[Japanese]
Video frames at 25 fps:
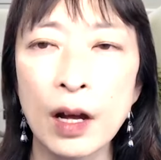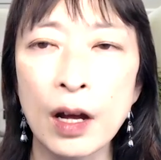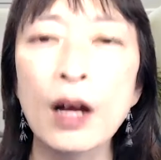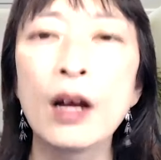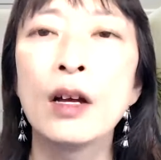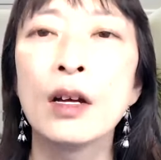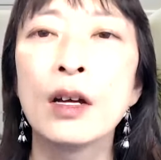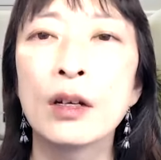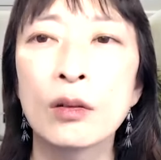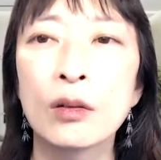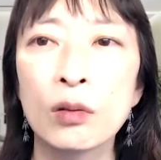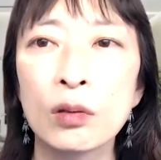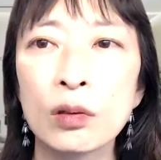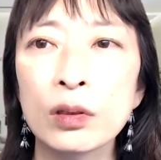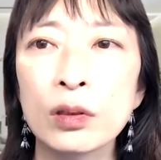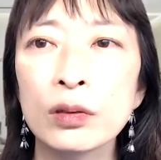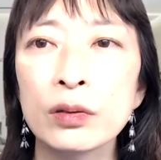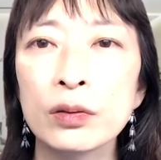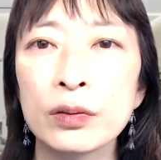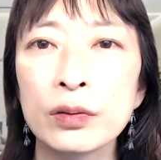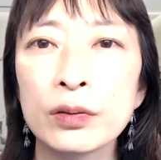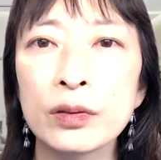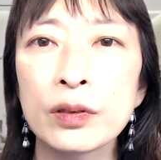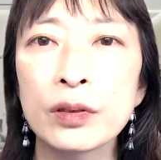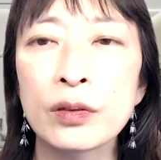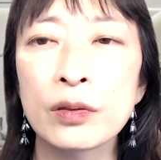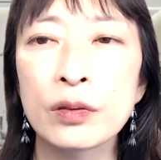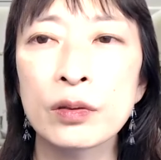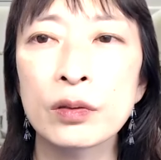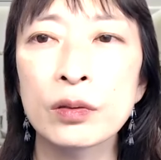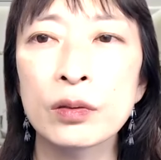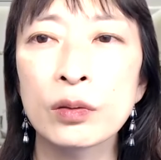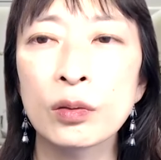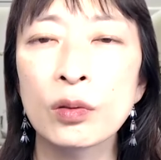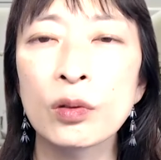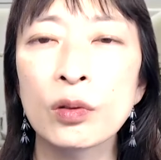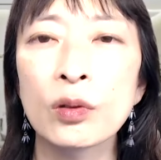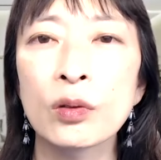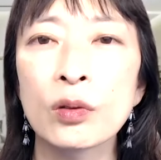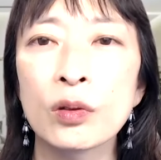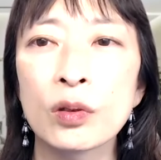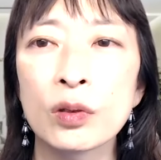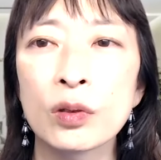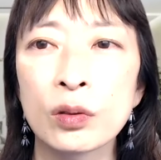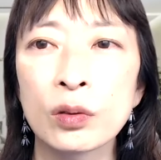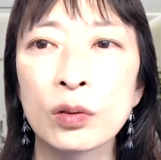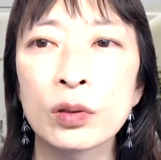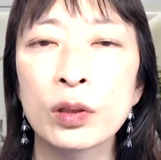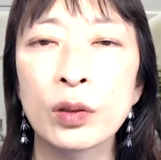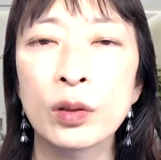あ、こういうふうにすると
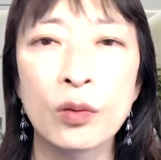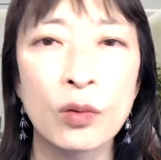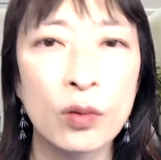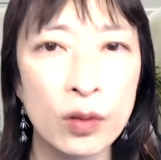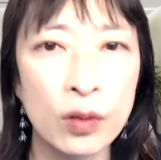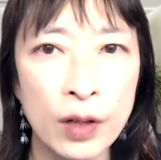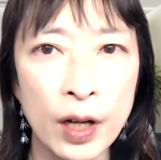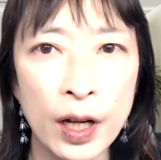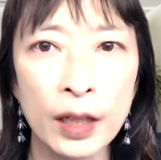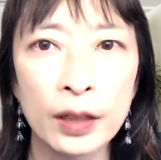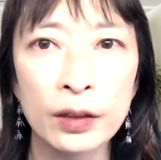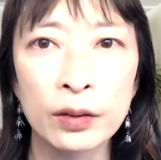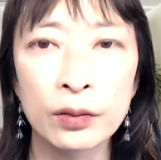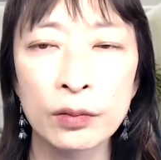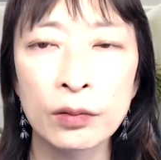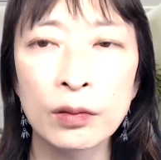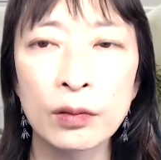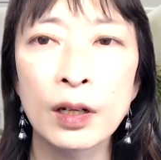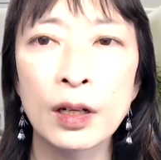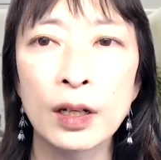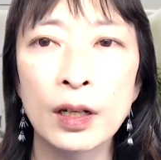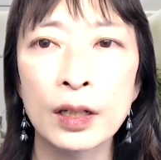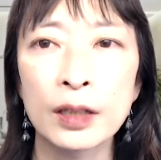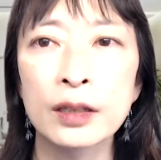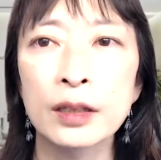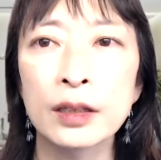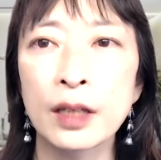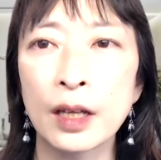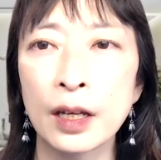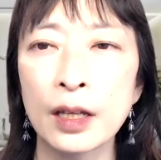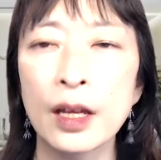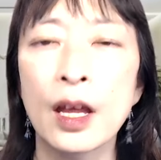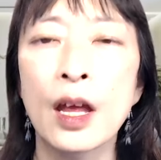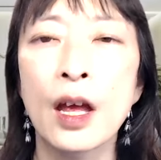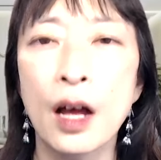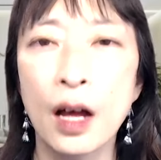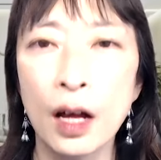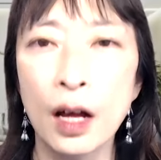人ってこういう反応があって、